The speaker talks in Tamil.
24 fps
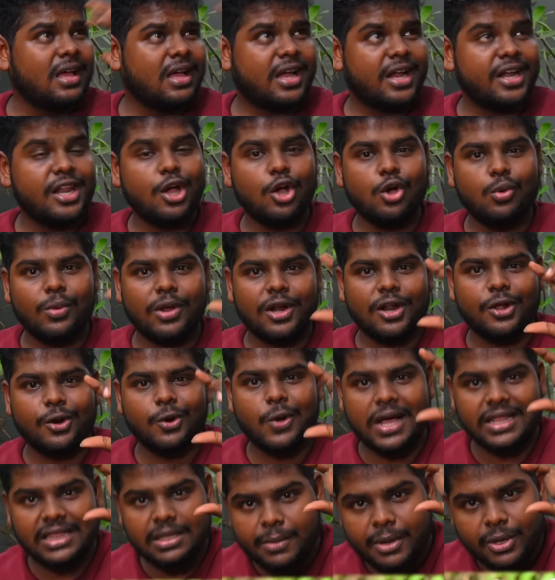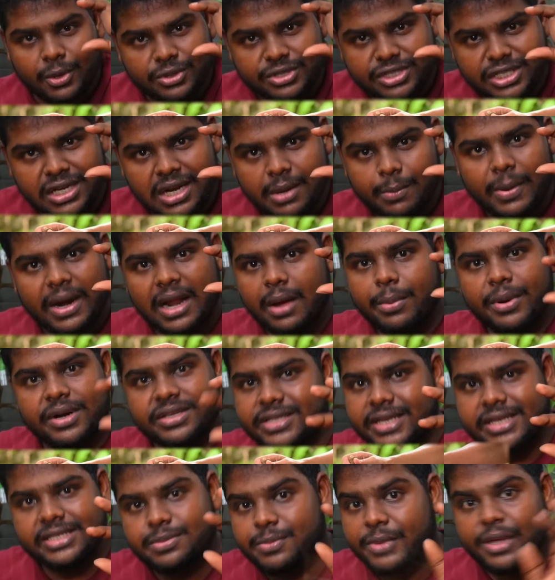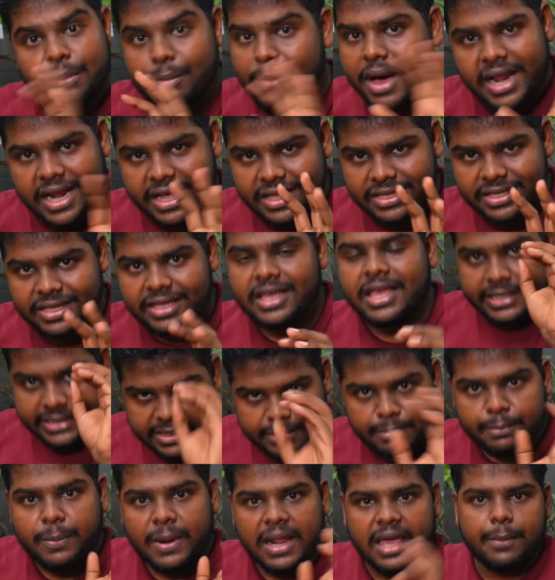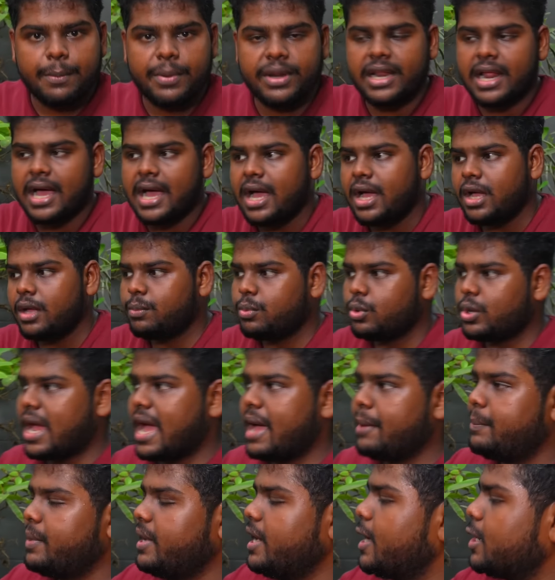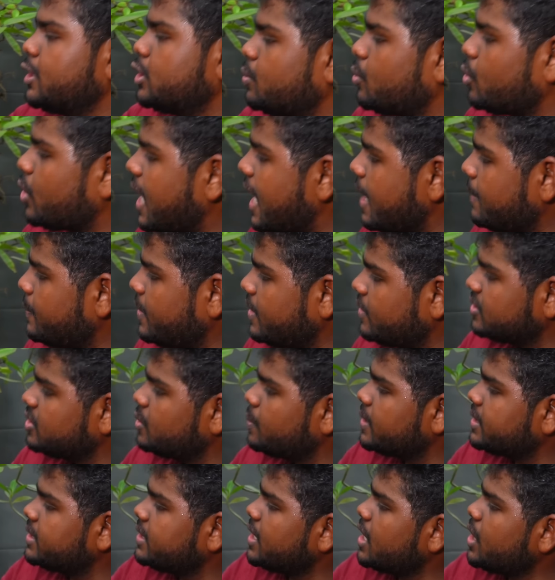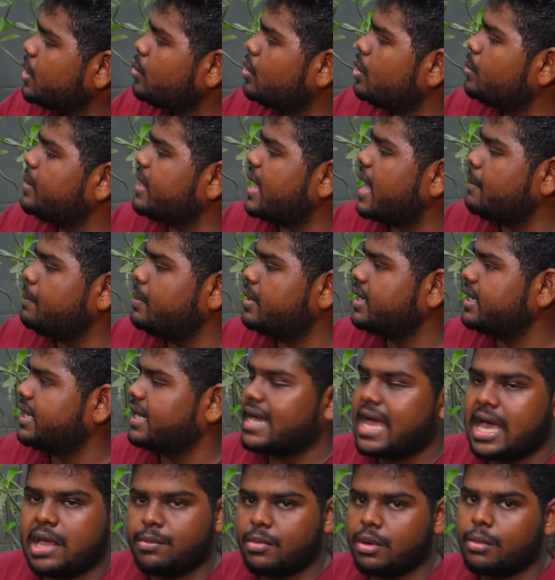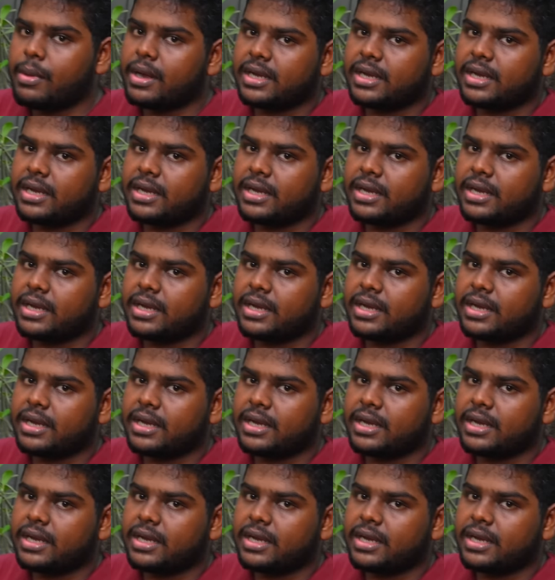கன்னியாகுமரியில் இருக்கும் அந்தமாரி ஒரு சின்ன பலாப்பழம் சைஸ் மாதிரி மாறாது சிம்பிளாக எப்படின்னா இப்போ ஒரு ஆப்பிளே எடுத்து ஒரு ஆப்பிள் வந்து பார்த்திங்கன்னா இவ்வளோ பெரிய ஆப்பிள் இருக்குது நார்மல்